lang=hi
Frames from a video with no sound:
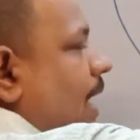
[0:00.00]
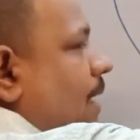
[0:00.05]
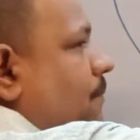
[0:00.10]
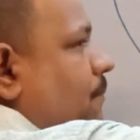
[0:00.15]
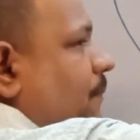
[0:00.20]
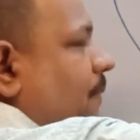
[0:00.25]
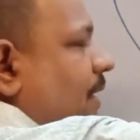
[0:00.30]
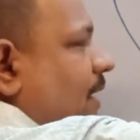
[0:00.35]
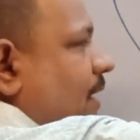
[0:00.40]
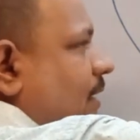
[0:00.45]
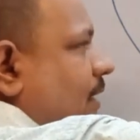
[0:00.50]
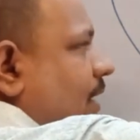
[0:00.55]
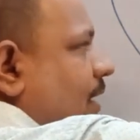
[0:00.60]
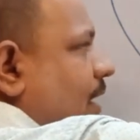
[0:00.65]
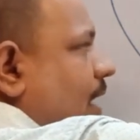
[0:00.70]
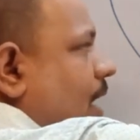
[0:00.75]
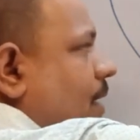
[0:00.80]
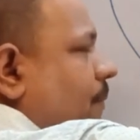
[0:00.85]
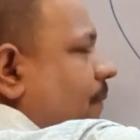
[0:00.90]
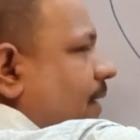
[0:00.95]
एम पे रखना है
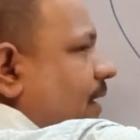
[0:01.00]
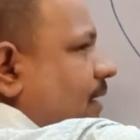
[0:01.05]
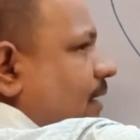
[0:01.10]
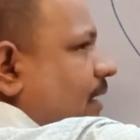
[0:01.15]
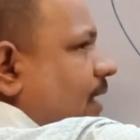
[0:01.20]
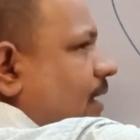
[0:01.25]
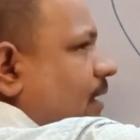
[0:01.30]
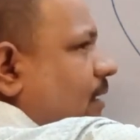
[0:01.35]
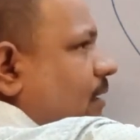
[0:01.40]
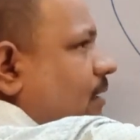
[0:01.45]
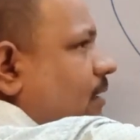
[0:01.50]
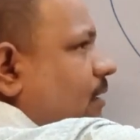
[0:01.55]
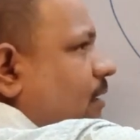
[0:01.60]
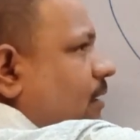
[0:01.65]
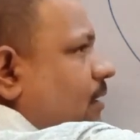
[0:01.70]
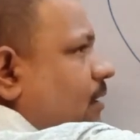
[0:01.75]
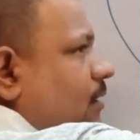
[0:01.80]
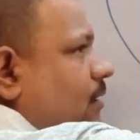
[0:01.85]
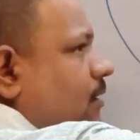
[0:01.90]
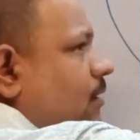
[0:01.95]
कहाँ पर रखना
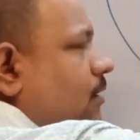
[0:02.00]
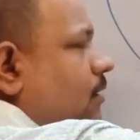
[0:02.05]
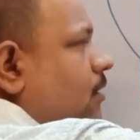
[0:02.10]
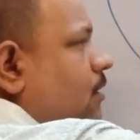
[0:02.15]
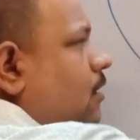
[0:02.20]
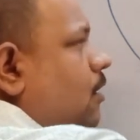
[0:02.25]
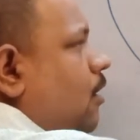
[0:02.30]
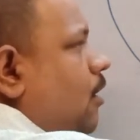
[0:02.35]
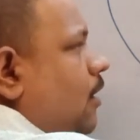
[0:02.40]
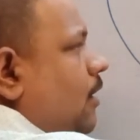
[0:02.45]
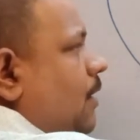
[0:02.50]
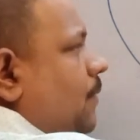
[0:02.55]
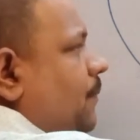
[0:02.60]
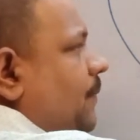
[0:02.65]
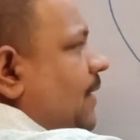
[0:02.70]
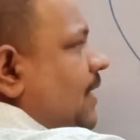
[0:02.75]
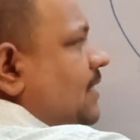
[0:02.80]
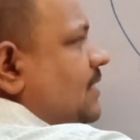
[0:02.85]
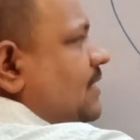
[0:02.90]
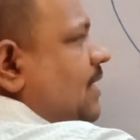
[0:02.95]
है और
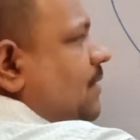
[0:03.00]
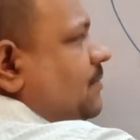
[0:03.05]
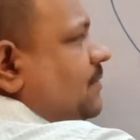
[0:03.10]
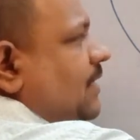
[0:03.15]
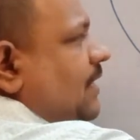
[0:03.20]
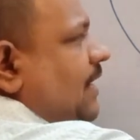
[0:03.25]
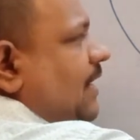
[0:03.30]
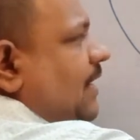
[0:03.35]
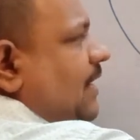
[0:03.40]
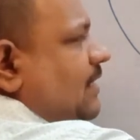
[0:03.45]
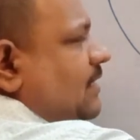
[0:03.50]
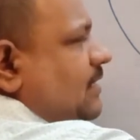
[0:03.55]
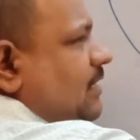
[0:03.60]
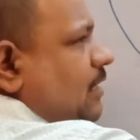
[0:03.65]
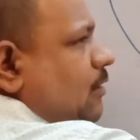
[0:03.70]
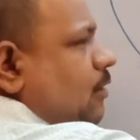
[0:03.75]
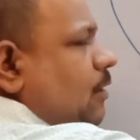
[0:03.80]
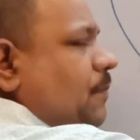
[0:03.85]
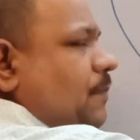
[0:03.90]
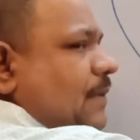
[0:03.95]
अपने हिसाब से रेडियस ले
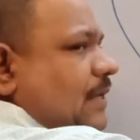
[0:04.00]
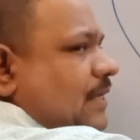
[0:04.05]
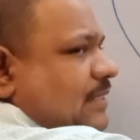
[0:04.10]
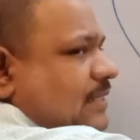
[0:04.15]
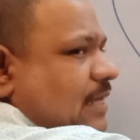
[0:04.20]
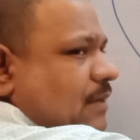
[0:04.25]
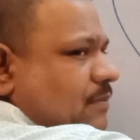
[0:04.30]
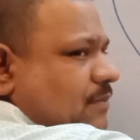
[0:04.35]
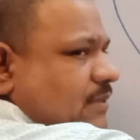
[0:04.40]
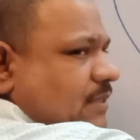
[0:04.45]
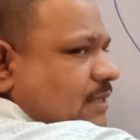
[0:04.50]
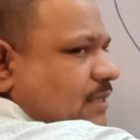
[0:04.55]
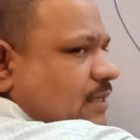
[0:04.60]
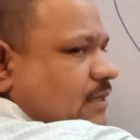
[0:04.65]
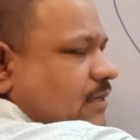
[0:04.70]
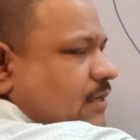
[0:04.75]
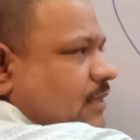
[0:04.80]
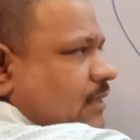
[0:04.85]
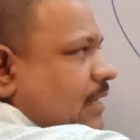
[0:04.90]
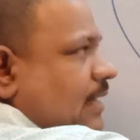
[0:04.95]
लो अपने हिसाब से
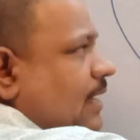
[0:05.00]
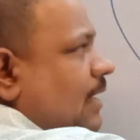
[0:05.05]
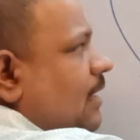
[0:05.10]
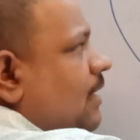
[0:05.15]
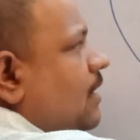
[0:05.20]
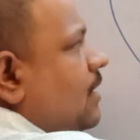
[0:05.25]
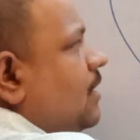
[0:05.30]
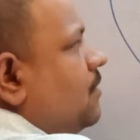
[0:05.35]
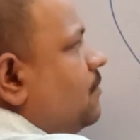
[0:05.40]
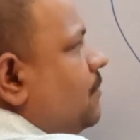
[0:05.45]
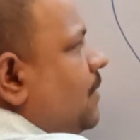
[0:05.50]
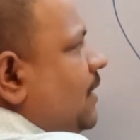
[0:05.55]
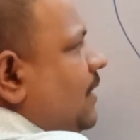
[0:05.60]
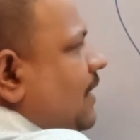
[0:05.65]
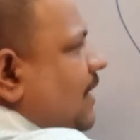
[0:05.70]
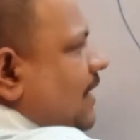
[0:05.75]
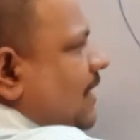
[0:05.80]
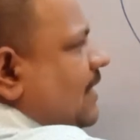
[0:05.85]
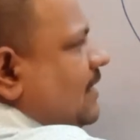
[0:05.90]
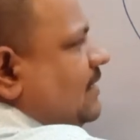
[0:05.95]
ठीक है बट
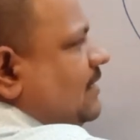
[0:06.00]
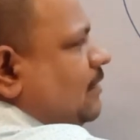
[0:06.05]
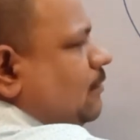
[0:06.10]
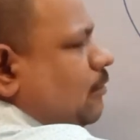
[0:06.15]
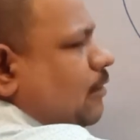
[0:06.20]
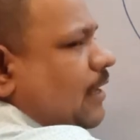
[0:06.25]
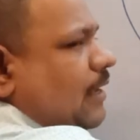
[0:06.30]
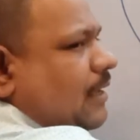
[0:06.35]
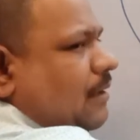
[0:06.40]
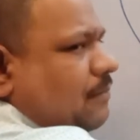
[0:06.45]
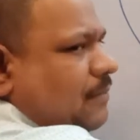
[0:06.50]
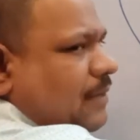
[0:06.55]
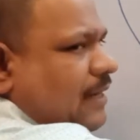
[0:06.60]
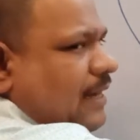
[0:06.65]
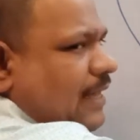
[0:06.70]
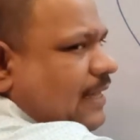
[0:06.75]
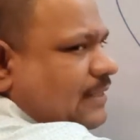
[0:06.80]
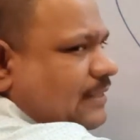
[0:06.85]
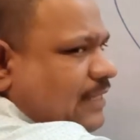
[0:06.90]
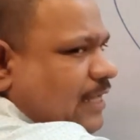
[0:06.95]
रेडियस से थोड़ा कम
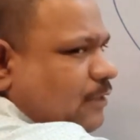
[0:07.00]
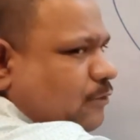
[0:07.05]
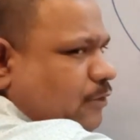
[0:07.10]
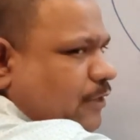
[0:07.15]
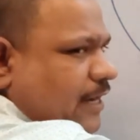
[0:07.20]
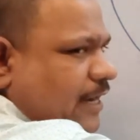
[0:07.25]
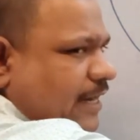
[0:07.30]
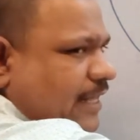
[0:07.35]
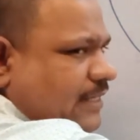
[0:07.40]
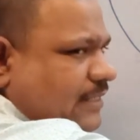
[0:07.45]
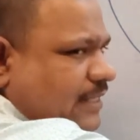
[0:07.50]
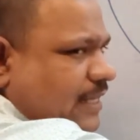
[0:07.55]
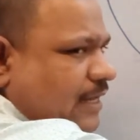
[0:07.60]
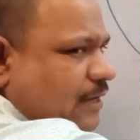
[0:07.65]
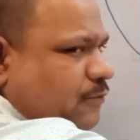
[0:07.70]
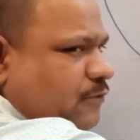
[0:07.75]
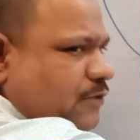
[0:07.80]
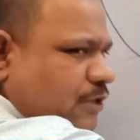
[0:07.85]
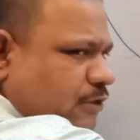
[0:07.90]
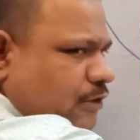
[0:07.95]
लेना इसका जो रेडियस था
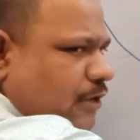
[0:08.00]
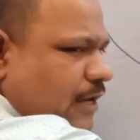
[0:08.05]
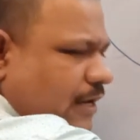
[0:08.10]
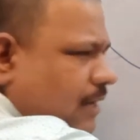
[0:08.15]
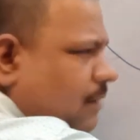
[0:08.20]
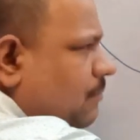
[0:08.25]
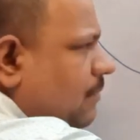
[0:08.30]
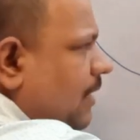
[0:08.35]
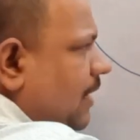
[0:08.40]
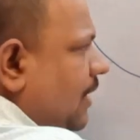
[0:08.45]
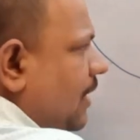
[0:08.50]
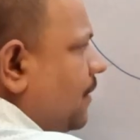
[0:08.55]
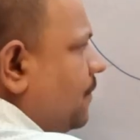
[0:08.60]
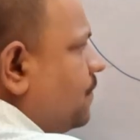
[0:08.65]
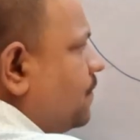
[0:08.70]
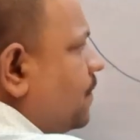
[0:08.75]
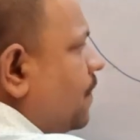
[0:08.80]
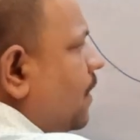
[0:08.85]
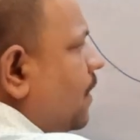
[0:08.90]
ना उससे थोड़ा कम लेना